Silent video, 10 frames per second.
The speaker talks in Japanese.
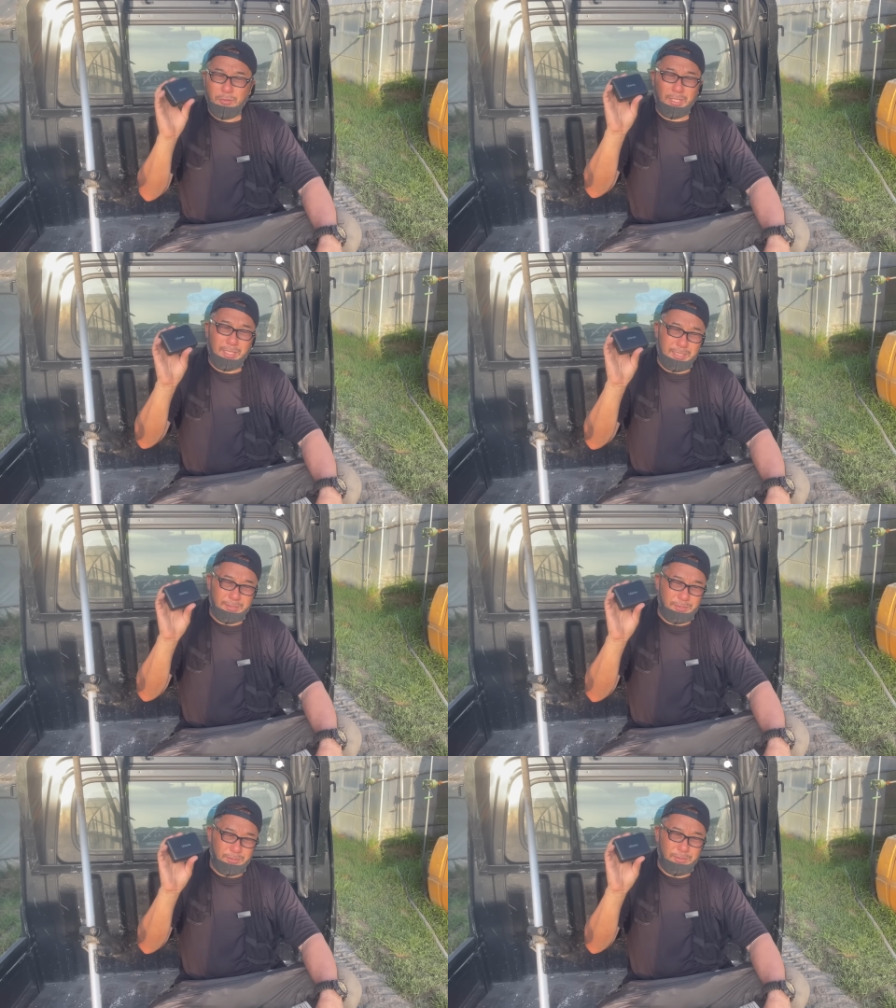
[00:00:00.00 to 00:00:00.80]

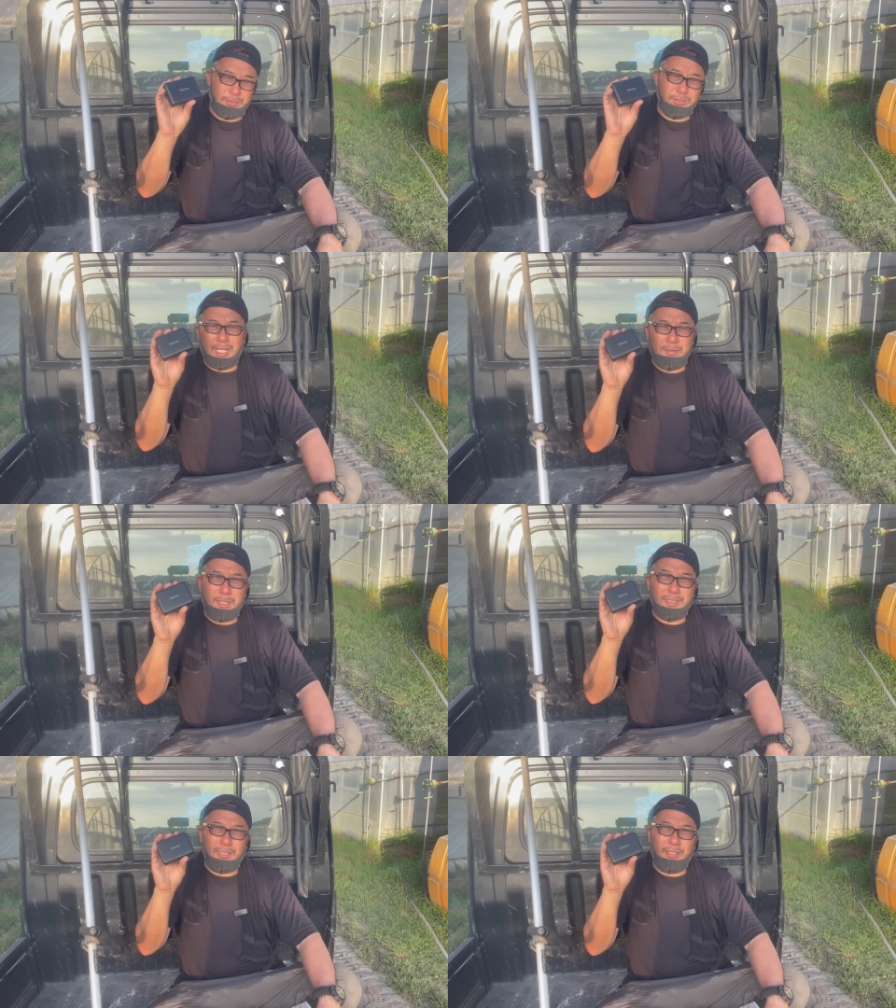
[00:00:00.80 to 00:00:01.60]
ワイヤレス買い
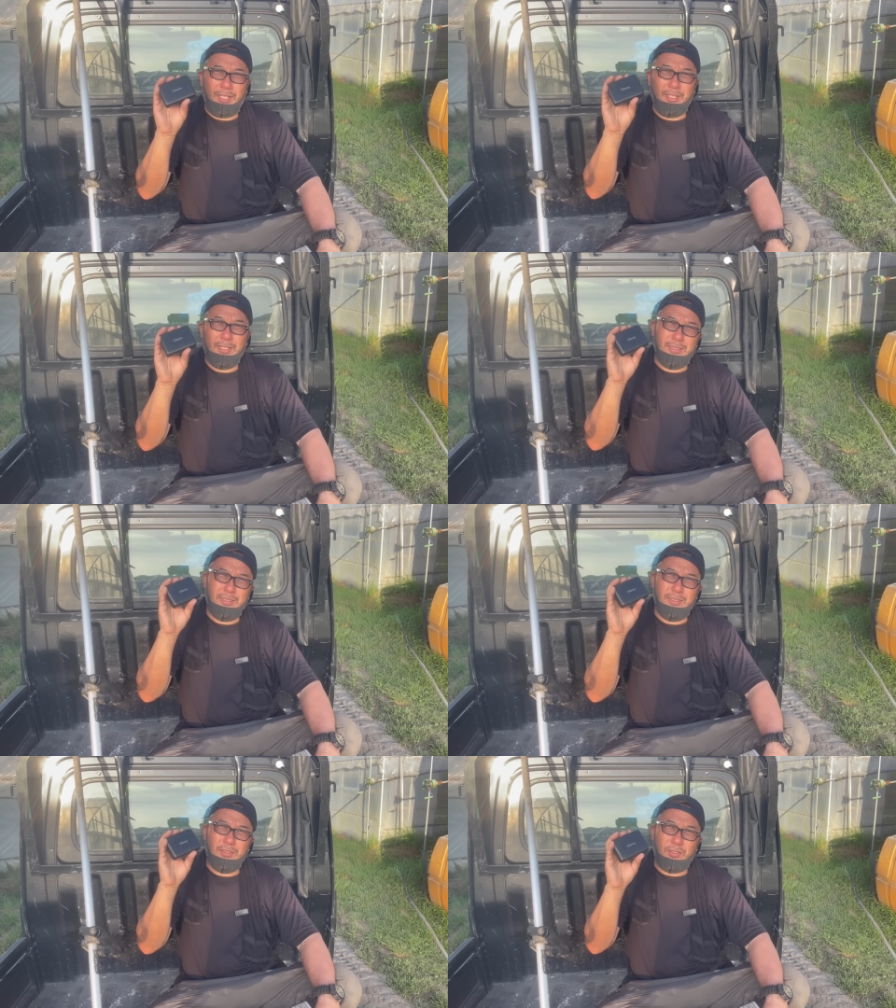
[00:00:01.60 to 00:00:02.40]
ましたんで
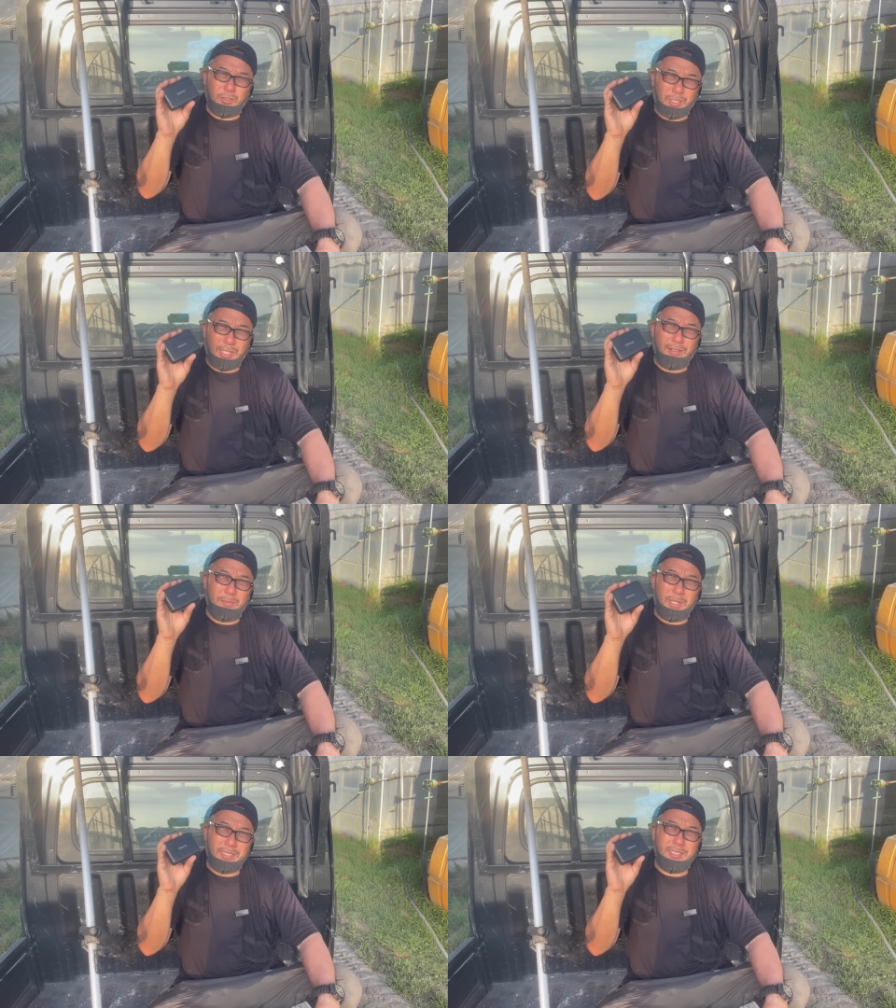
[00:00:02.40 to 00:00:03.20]
これから
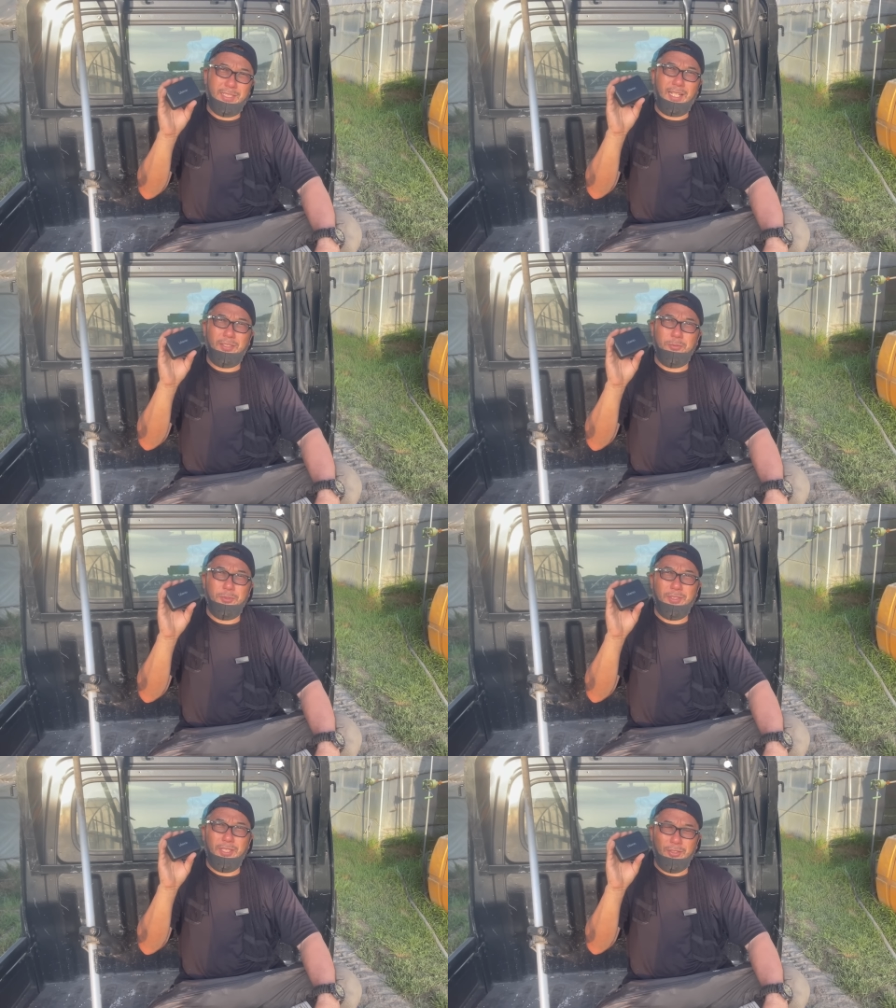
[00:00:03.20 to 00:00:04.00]
はバッチリだと
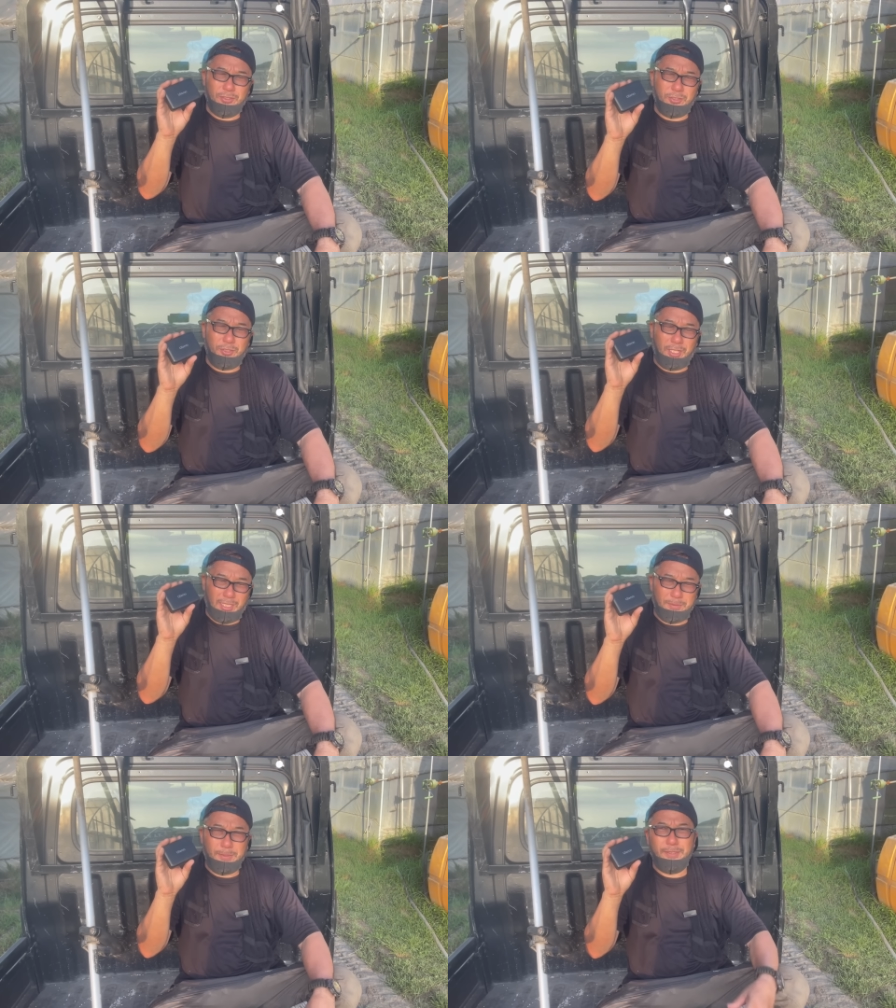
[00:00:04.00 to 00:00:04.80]
思うんでよろしくお願
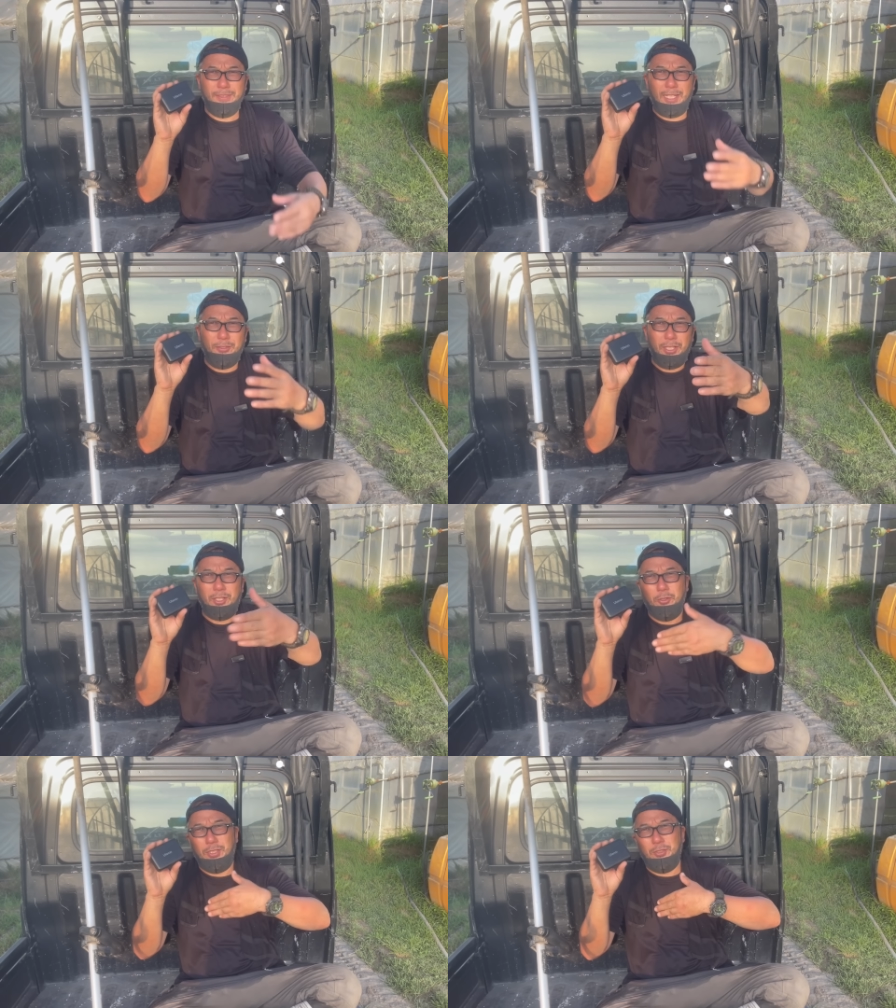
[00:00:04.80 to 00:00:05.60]
いしますなので
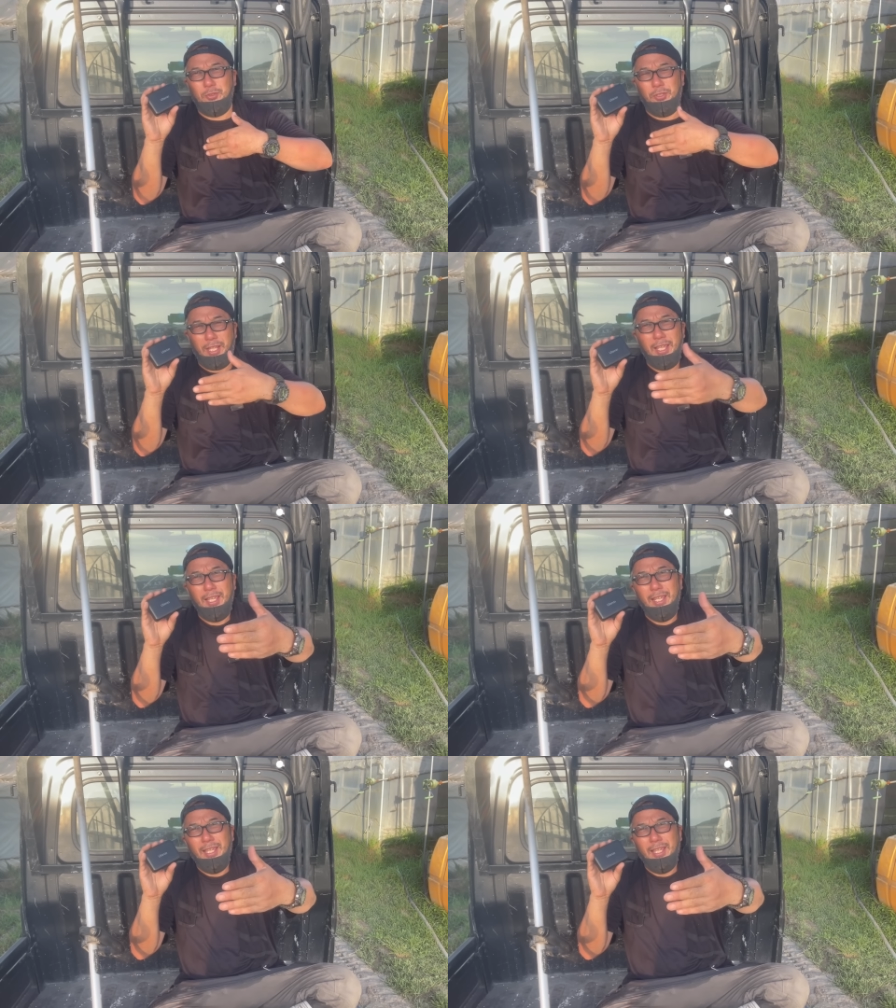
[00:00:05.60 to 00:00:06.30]
今日はちょっとね、